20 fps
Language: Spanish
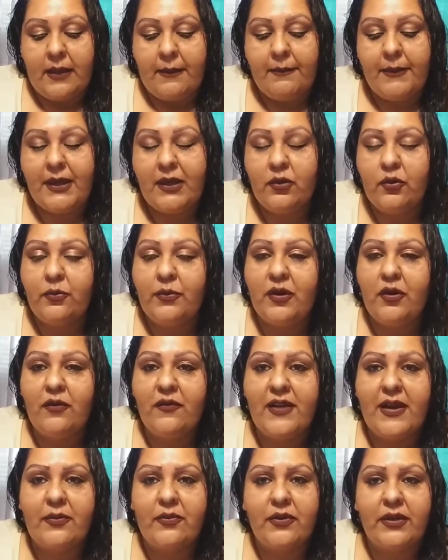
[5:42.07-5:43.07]
Mi
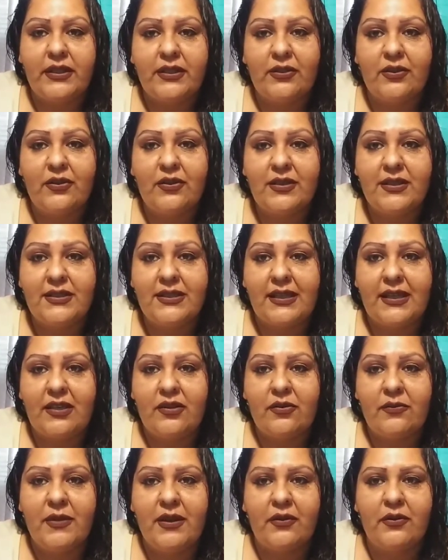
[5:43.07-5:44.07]
número favorito, desde
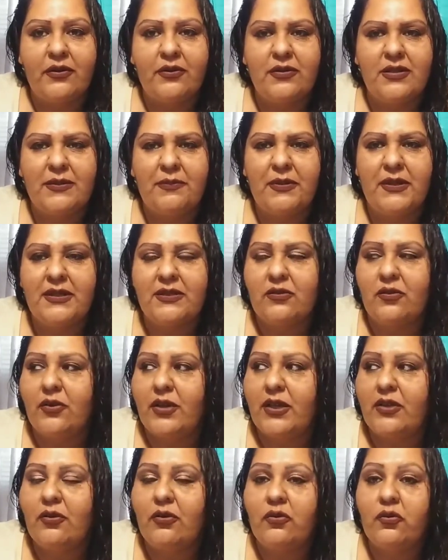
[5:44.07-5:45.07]
que yo me acuerdo, siempre he
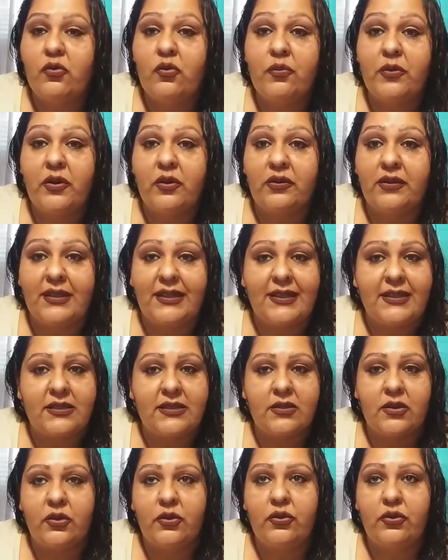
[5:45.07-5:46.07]
escogido el número
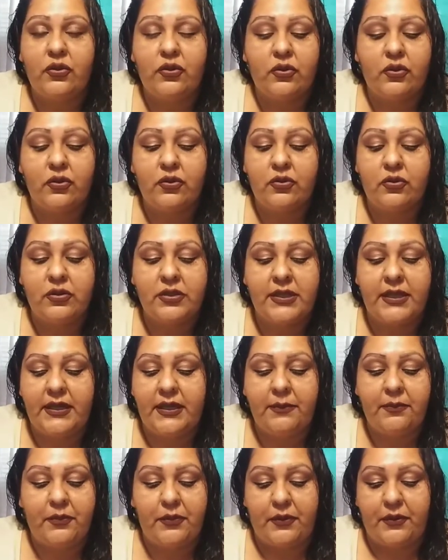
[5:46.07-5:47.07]
3. Yo no sé
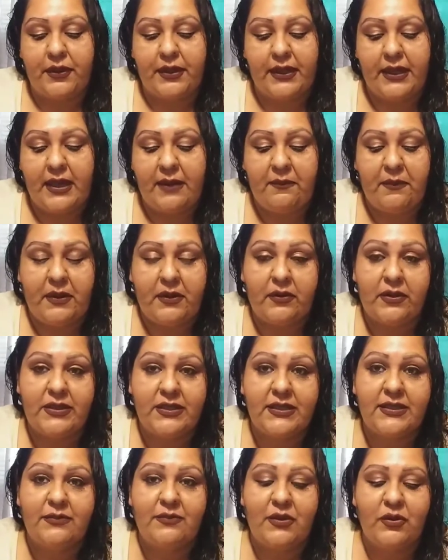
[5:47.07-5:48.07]
ni por qué, pero
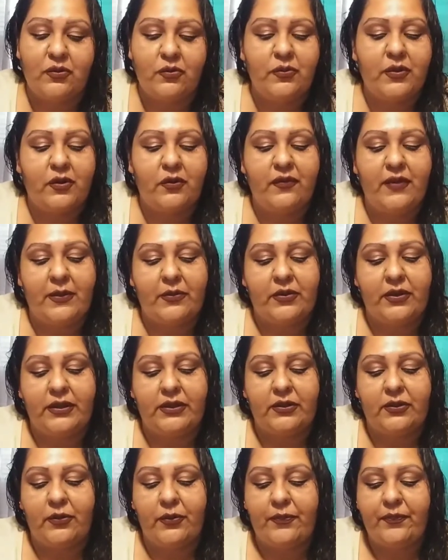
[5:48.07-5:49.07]
ese es mi número
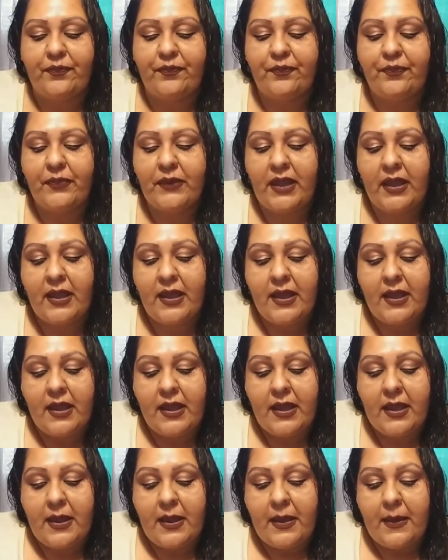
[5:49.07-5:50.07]
favorito.
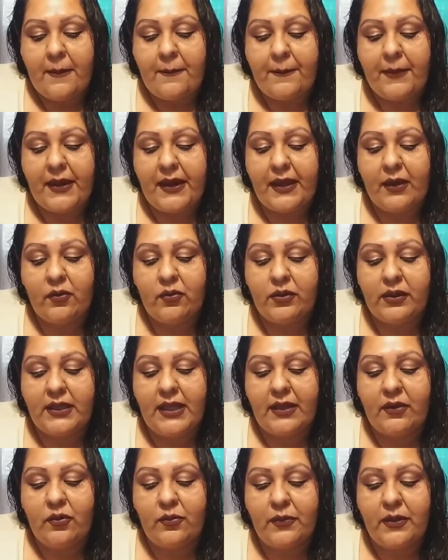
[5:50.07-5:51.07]

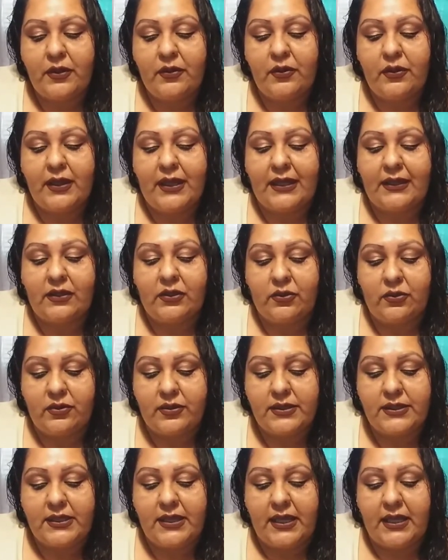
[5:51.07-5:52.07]
Pregunta número
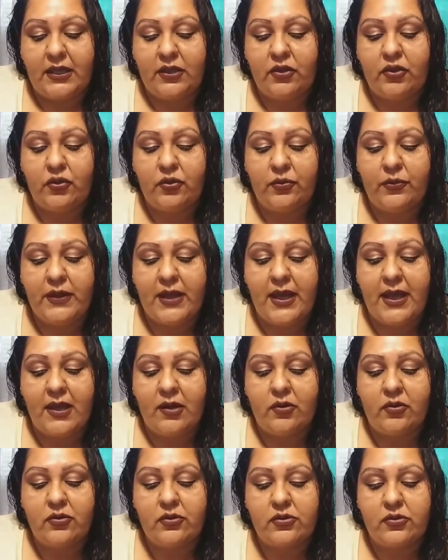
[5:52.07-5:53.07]
14,
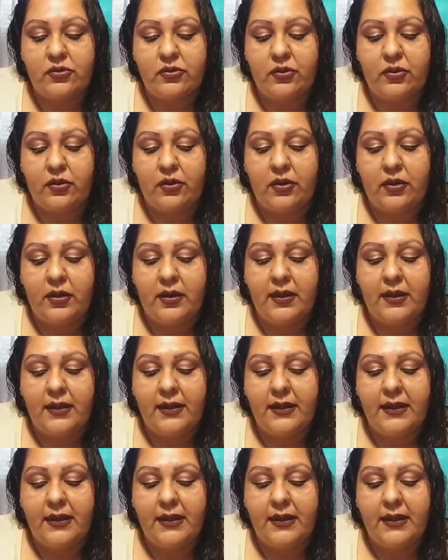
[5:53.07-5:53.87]
lluvia o sol.